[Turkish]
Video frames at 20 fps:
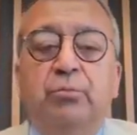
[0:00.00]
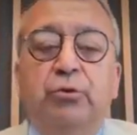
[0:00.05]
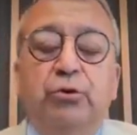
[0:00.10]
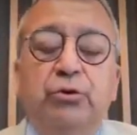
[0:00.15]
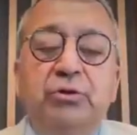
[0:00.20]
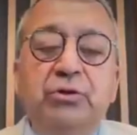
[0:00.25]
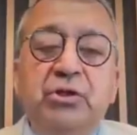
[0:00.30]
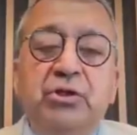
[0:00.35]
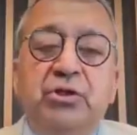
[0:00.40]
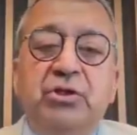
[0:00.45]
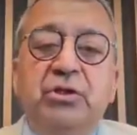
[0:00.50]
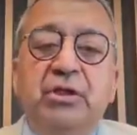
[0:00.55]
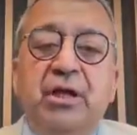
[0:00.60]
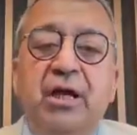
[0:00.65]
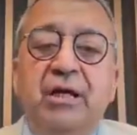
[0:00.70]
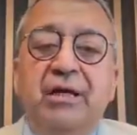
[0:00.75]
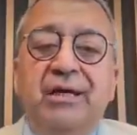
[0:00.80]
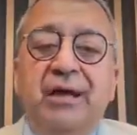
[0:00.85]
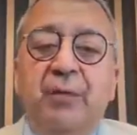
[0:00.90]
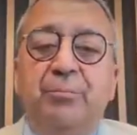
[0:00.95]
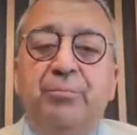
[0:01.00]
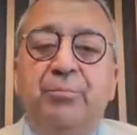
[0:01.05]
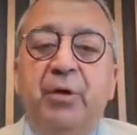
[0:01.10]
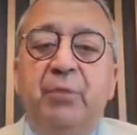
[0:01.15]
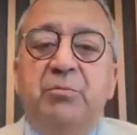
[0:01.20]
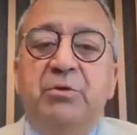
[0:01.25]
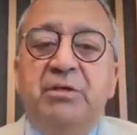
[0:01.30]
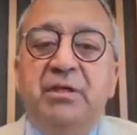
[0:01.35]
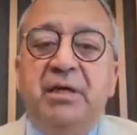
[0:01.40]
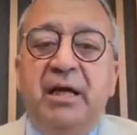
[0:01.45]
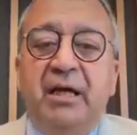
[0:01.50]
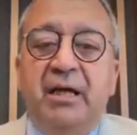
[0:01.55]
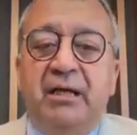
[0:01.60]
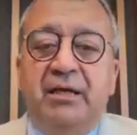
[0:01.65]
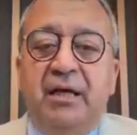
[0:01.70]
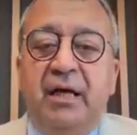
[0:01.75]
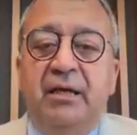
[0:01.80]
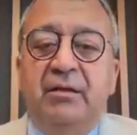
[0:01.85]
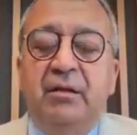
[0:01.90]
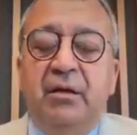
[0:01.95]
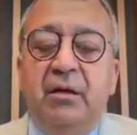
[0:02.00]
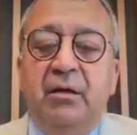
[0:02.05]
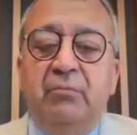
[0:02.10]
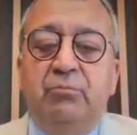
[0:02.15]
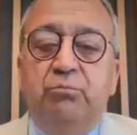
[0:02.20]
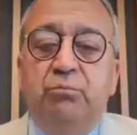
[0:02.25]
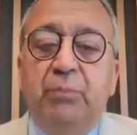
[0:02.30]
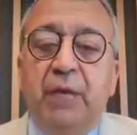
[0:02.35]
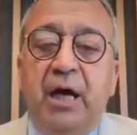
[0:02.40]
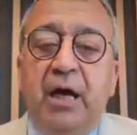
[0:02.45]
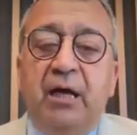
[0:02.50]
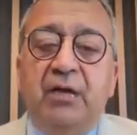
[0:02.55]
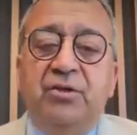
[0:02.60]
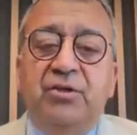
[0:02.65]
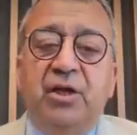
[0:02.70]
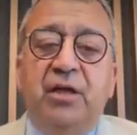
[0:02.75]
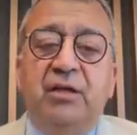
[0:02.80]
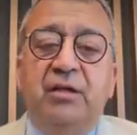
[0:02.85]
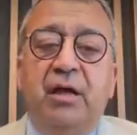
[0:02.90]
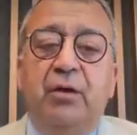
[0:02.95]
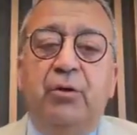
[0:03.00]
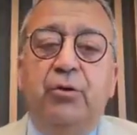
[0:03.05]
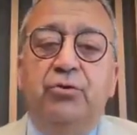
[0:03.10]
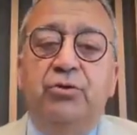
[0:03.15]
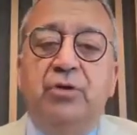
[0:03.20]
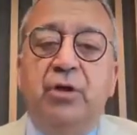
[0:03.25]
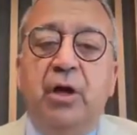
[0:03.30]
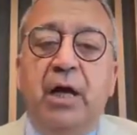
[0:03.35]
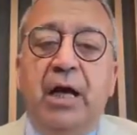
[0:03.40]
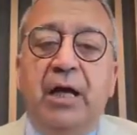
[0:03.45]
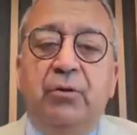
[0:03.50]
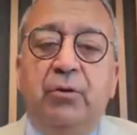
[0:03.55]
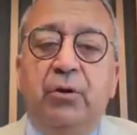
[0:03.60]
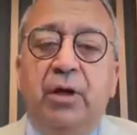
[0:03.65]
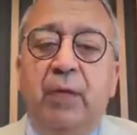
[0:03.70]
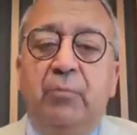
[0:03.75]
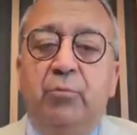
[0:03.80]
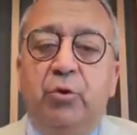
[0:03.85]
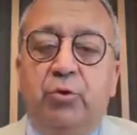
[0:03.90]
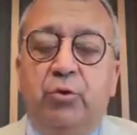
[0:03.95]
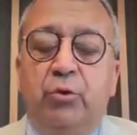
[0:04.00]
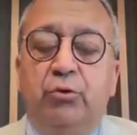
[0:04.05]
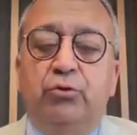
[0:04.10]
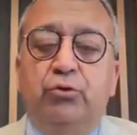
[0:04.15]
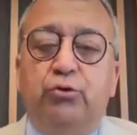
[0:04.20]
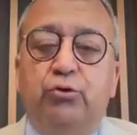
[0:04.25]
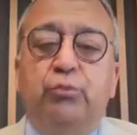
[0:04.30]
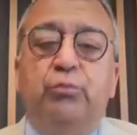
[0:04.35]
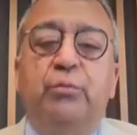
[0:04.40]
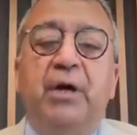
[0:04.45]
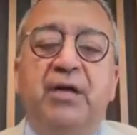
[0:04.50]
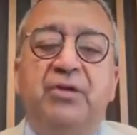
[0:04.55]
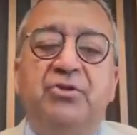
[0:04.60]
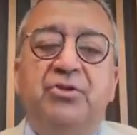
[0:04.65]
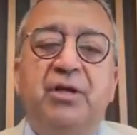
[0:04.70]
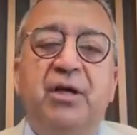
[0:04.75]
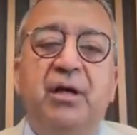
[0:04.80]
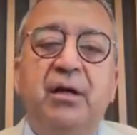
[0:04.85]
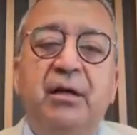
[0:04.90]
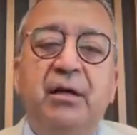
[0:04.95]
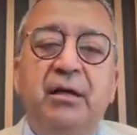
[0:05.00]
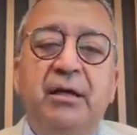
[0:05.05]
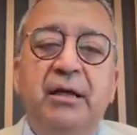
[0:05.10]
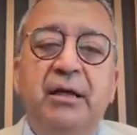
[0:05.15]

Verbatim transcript: Bunun dışında yapmamız gereken her şeyden önce en önemli konu şu bence.